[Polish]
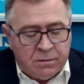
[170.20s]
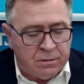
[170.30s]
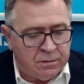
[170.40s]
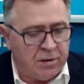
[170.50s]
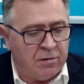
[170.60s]

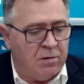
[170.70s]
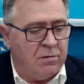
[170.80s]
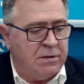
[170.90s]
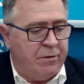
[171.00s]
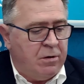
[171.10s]

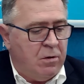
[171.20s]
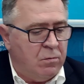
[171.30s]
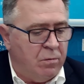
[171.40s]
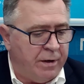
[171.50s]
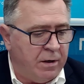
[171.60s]
tego całego
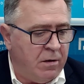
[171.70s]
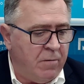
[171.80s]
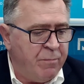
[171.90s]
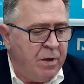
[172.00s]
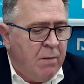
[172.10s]

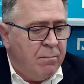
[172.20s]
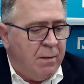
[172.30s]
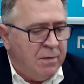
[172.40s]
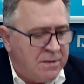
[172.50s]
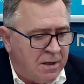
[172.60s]
ogólnego.
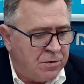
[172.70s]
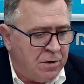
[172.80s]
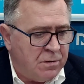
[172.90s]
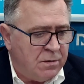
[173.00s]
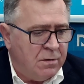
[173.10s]
Mamy
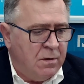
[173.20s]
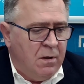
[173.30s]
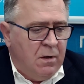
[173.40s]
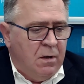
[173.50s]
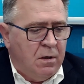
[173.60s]
zarząd.
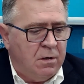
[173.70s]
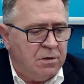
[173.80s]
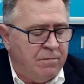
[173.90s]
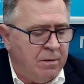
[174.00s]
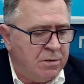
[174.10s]
E,
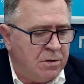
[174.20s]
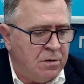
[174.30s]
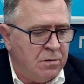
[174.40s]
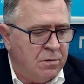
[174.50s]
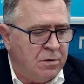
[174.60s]
szefem
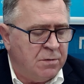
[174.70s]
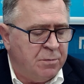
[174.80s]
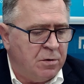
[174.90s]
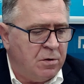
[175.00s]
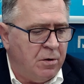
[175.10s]
zarządu jest
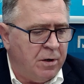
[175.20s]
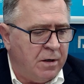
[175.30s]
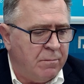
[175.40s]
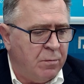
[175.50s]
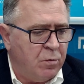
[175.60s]
Piotr
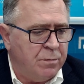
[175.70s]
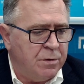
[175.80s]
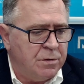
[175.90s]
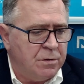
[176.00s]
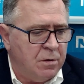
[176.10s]
Hojan,
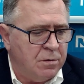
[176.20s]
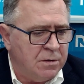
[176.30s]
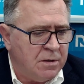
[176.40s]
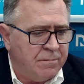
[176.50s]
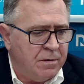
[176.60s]
burmistrz
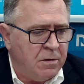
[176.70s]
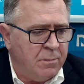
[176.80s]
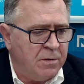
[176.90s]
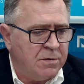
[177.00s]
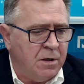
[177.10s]
Grodziska
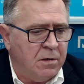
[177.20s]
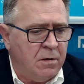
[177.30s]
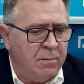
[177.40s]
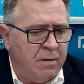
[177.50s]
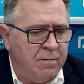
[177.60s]

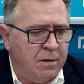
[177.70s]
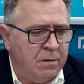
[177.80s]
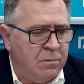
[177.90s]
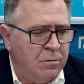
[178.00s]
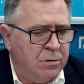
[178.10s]
Wielkopolskiego. Ma
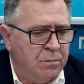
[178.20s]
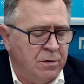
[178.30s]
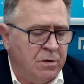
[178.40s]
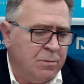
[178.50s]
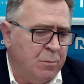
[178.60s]
fajnych ludzi, był
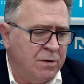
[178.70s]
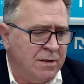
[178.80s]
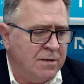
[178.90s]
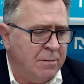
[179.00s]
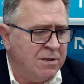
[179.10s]
i też mój
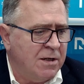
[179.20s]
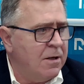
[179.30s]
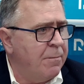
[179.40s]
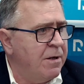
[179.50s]
zastępca. I to jest jedno z tych